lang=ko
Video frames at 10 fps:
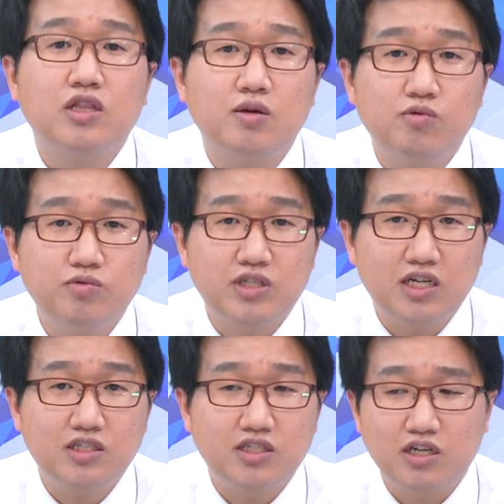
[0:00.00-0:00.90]
대부분
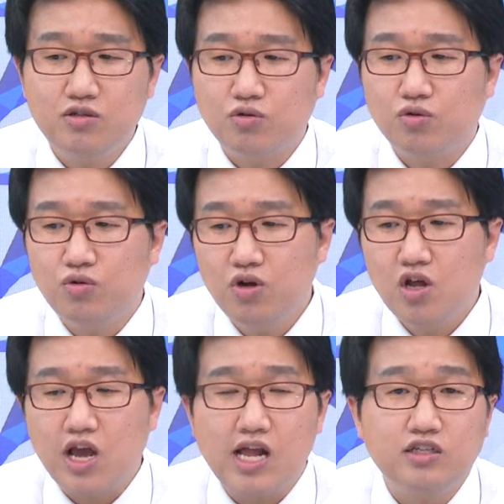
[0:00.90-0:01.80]
상승을 하는 거고
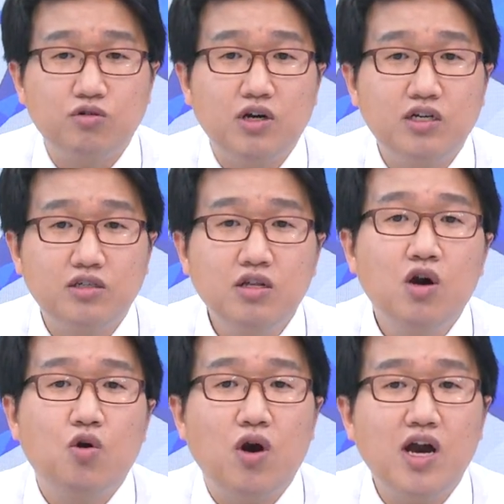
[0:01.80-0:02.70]
LG 화학은
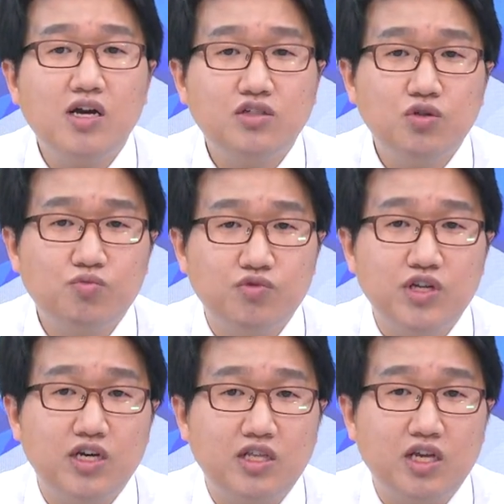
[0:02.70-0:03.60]
화학적
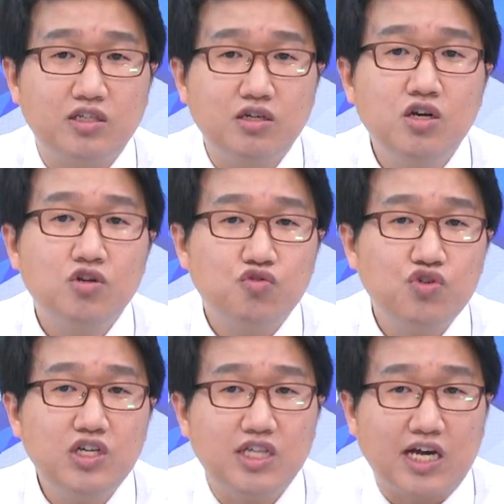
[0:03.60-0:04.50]
분야에 대해서
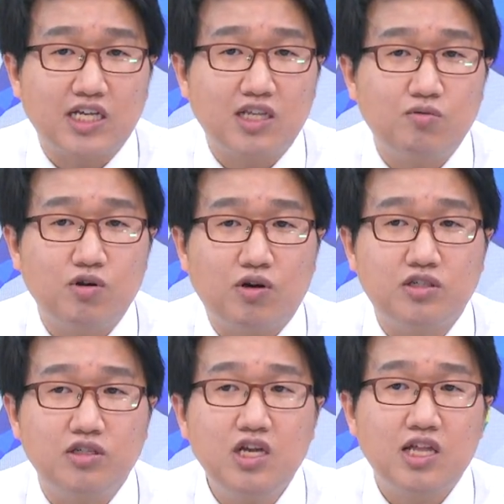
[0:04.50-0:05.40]
수익이 나기 때문에
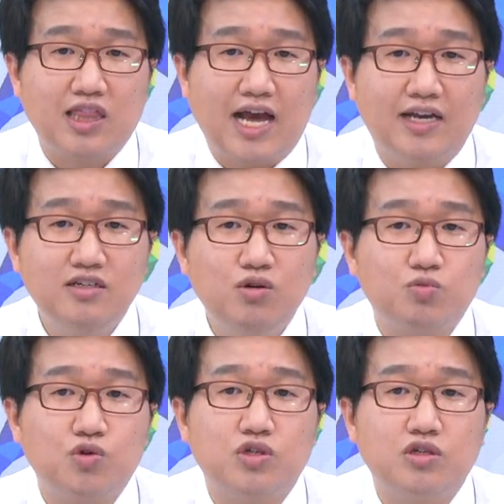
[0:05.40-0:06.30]
완전히 음. 다른
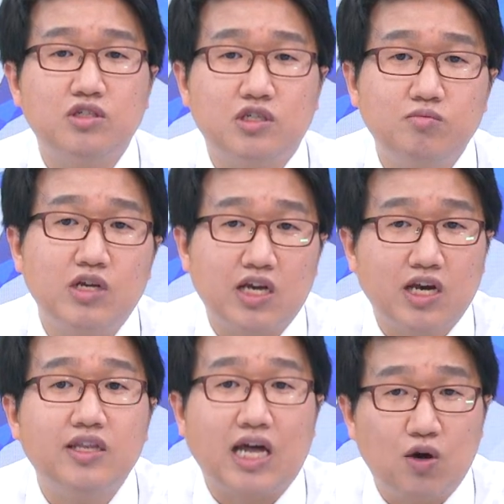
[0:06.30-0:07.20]
업종에서 지금
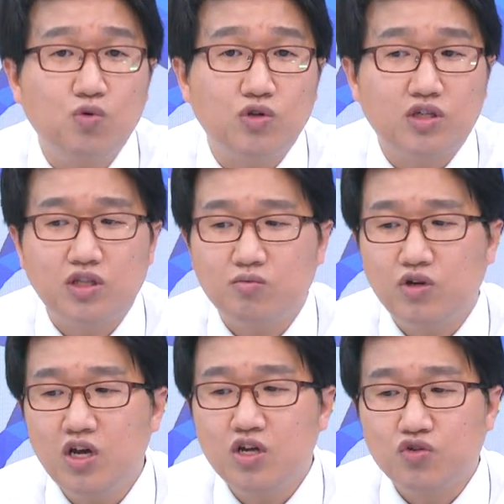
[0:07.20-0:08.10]
얘기가 나오고 있기
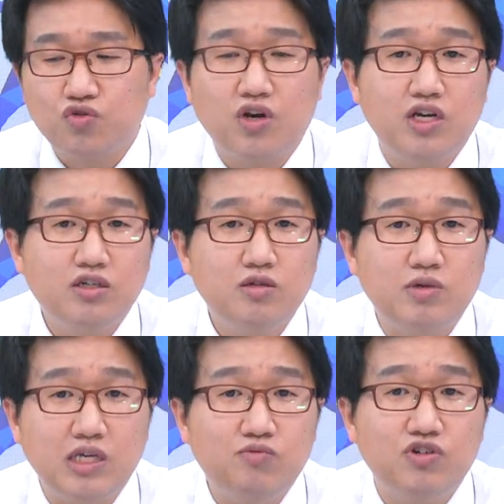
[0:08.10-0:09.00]
때문에 주가의
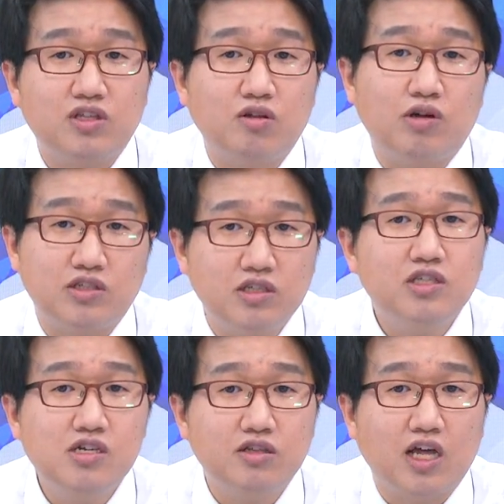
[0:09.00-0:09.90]
흐름이 2분기 때는 완전히
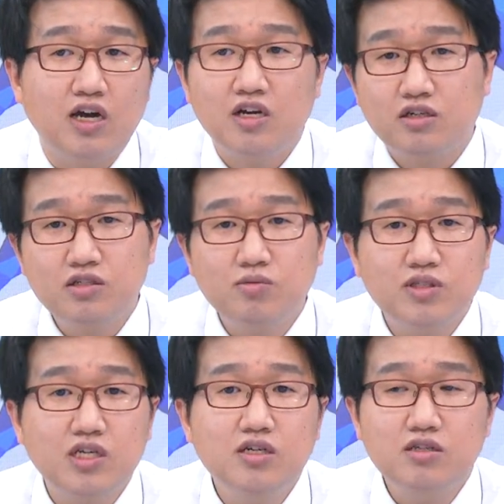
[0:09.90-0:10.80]
틀렸다.
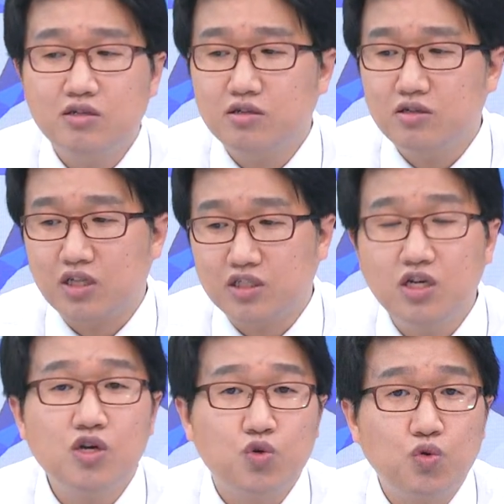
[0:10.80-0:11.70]
그렇지만 최근 들어서는 다시
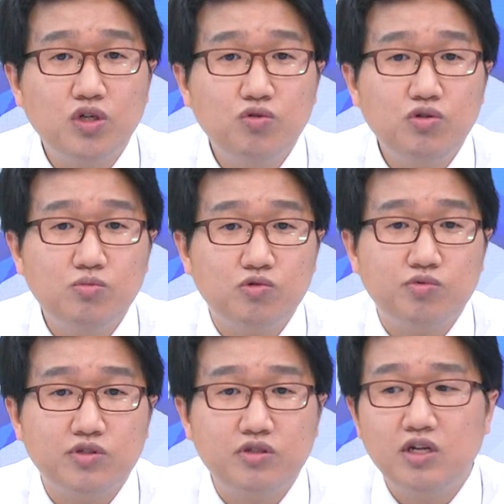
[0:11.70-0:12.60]
좋아지고 있는
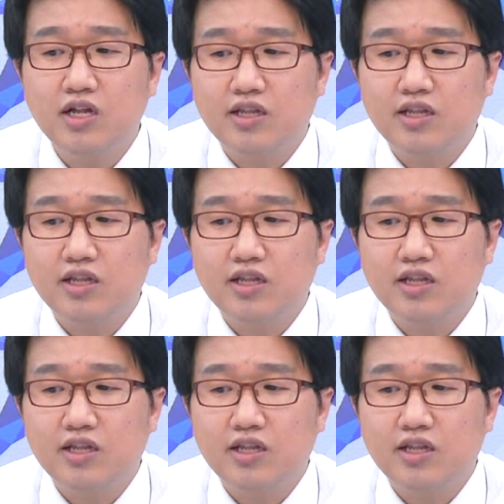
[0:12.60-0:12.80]
목표으로는